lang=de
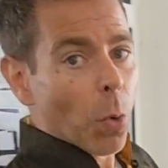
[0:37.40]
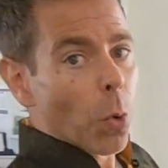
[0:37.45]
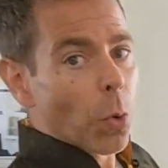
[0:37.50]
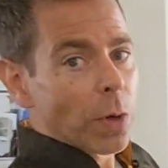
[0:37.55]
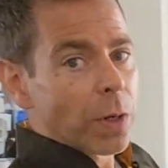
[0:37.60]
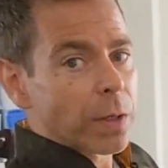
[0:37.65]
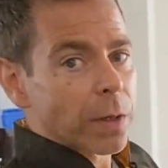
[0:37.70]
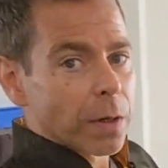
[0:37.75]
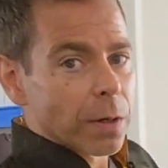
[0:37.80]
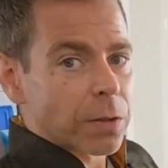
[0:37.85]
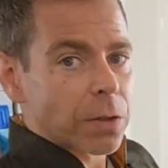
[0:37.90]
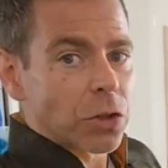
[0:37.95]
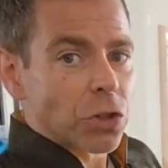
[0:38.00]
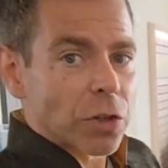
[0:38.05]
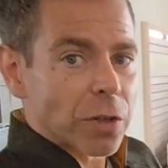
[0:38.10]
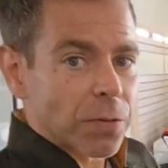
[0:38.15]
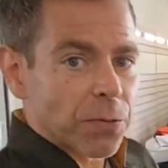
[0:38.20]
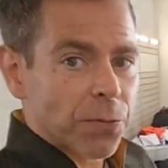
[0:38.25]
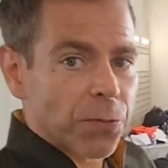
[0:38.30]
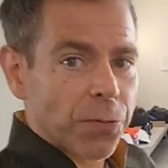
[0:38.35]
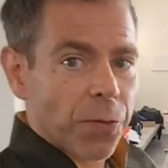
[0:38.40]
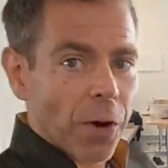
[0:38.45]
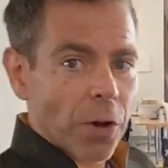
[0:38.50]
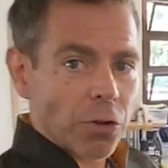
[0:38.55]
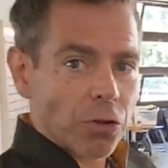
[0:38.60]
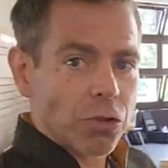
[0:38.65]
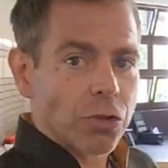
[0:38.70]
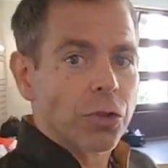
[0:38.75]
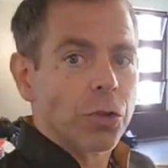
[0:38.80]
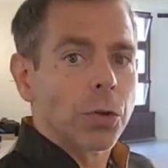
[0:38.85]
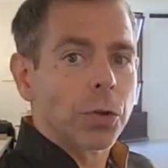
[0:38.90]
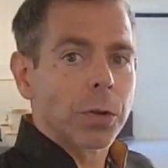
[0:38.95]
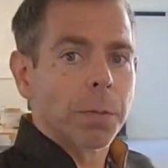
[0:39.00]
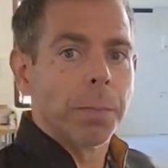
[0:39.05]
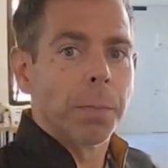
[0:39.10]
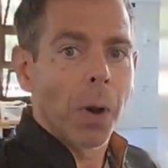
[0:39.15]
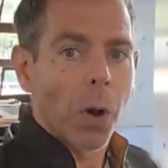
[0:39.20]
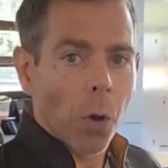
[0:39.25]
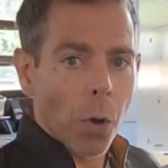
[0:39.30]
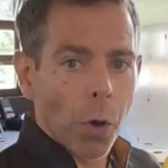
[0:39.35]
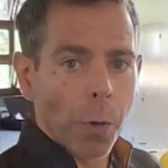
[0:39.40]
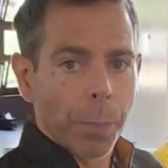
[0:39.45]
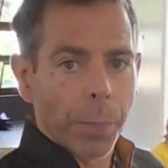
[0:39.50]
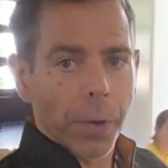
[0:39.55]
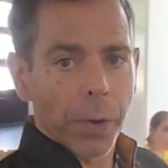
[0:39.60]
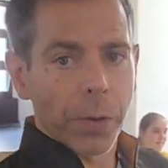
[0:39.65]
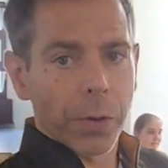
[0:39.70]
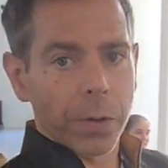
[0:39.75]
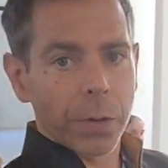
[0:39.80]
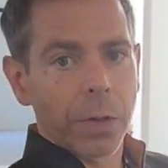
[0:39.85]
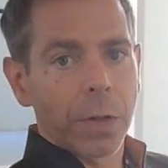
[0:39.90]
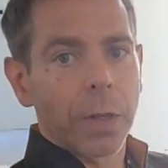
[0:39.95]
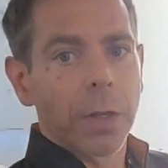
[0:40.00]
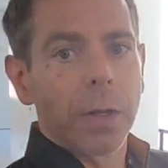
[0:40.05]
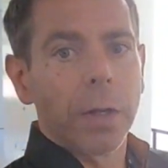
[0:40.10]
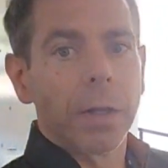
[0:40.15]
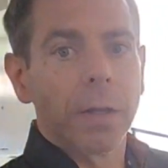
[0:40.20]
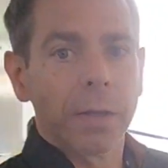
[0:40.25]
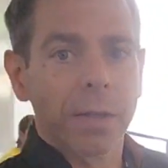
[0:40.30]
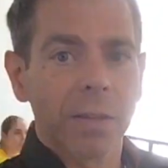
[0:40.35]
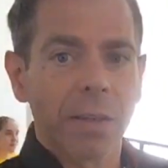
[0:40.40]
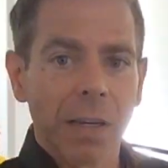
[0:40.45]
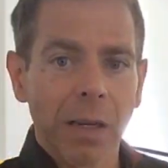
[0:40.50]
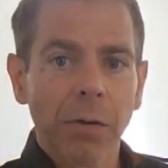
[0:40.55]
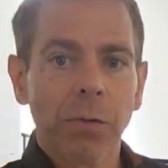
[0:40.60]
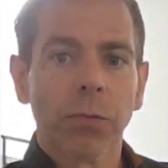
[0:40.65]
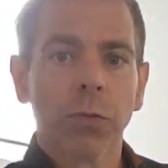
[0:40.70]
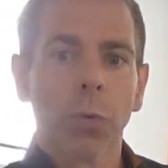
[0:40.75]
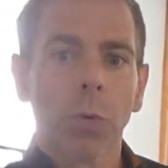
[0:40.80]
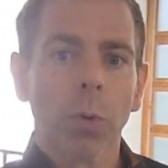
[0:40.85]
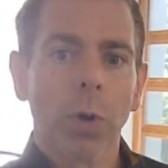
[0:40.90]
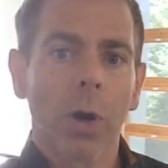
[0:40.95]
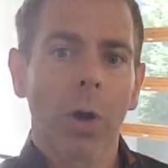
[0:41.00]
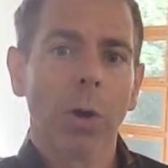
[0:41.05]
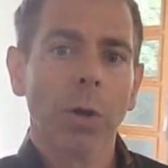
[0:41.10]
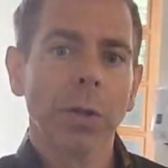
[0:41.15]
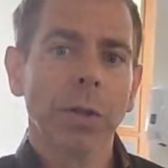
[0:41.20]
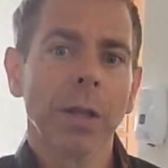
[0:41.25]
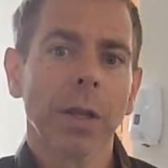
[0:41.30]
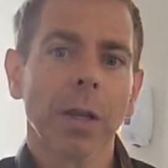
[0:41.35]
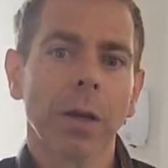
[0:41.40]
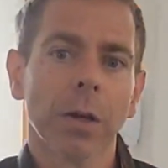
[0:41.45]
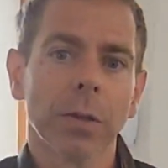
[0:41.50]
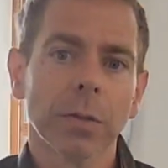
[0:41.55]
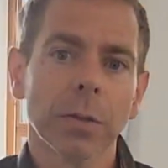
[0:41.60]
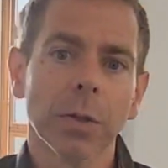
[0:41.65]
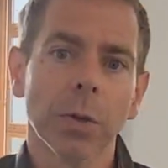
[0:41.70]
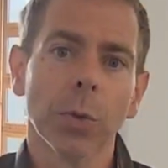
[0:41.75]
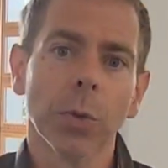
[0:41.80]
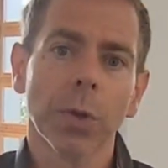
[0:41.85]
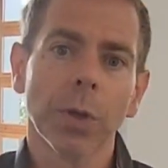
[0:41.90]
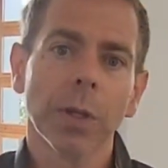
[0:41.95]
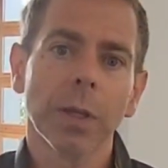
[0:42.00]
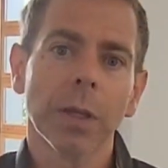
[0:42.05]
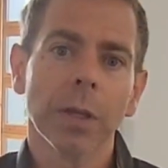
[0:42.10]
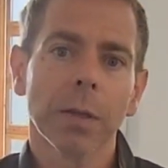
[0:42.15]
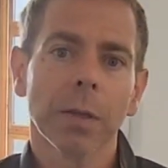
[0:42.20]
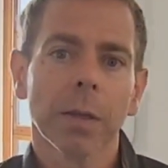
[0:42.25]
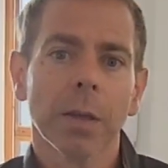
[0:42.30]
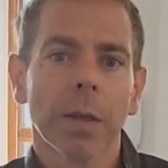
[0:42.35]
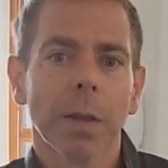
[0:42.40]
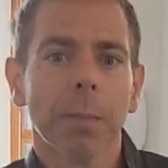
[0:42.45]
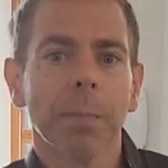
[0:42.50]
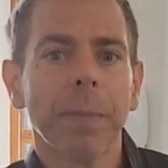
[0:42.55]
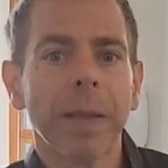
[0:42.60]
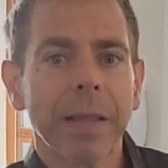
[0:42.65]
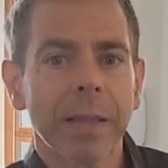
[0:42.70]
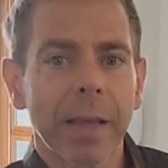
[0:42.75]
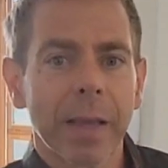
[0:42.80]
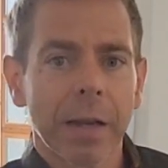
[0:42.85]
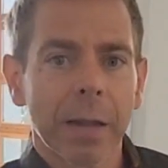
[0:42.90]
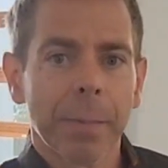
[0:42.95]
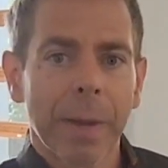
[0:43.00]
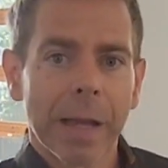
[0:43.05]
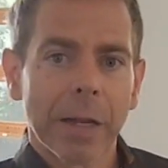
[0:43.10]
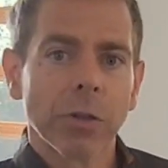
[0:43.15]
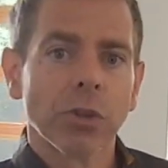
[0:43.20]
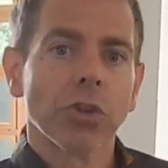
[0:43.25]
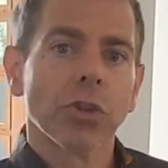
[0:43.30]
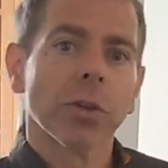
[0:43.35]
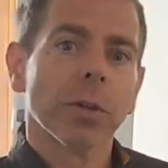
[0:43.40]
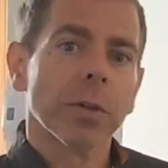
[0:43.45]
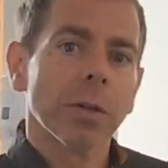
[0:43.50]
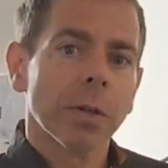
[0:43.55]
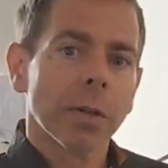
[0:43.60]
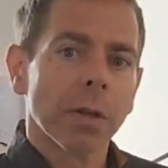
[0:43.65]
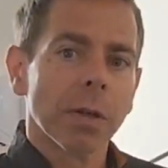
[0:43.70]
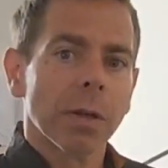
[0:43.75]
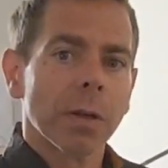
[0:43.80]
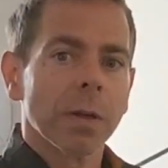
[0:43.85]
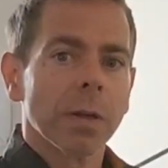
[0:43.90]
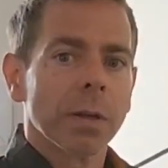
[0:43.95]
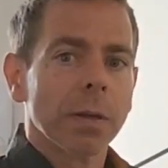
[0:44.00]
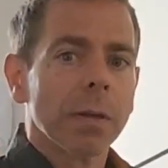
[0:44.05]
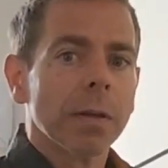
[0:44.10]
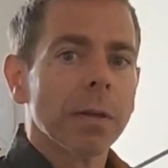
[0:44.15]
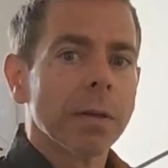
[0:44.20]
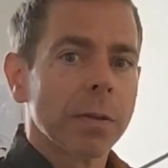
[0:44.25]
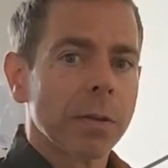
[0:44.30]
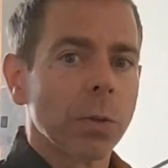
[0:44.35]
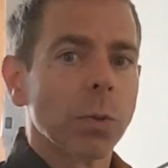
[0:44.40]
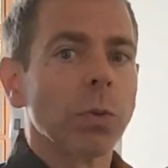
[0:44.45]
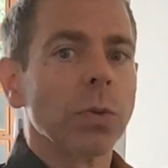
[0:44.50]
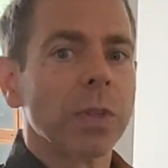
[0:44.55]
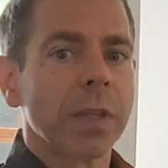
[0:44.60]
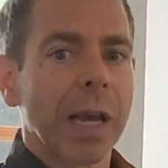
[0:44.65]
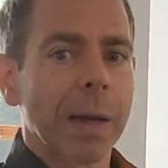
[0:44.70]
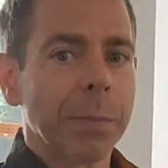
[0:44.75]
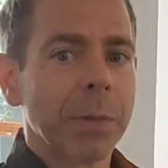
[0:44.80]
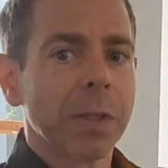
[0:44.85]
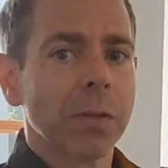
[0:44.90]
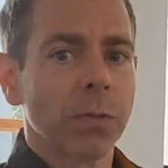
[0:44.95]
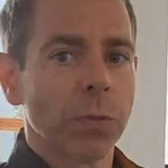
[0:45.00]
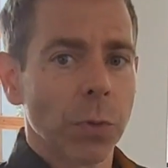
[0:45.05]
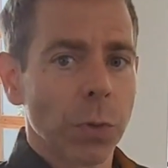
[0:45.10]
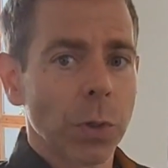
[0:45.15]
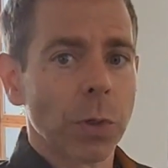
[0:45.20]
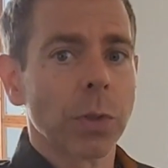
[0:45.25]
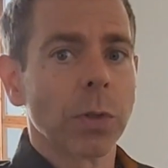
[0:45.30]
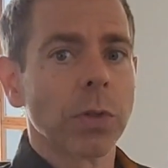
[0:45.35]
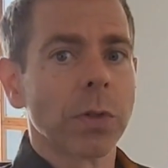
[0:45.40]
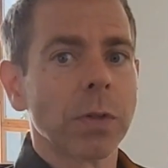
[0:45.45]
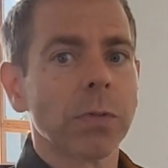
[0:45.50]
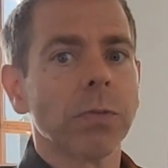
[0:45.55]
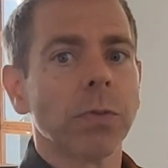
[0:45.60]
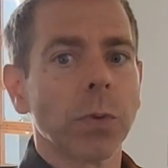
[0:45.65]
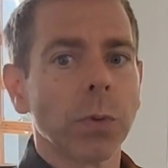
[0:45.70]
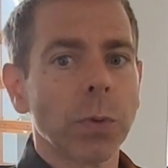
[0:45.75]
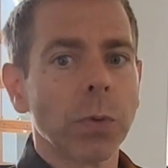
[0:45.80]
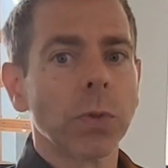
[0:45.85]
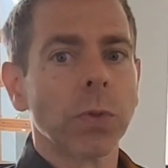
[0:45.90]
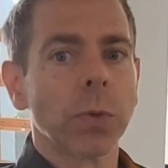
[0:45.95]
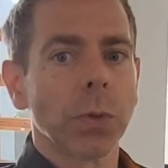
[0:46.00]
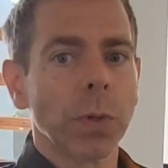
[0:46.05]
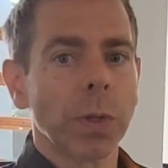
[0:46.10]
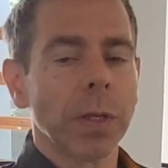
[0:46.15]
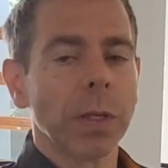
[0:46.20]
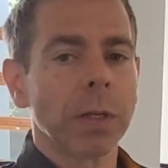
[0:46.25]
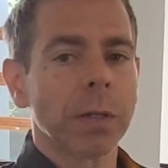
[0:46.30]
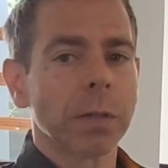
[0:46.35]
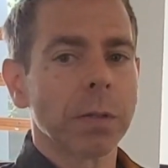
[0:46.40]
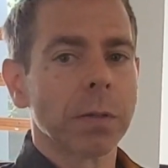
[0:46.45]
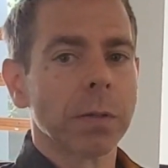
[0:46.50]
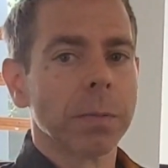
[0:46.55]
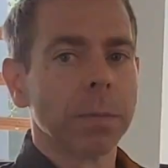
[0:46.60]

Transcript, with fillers: Ohne das ist es fast nicht machbar, sinnvoll alle die Kategorien mit diesen Menschen so zusammenzuführen, dass es funktioniert.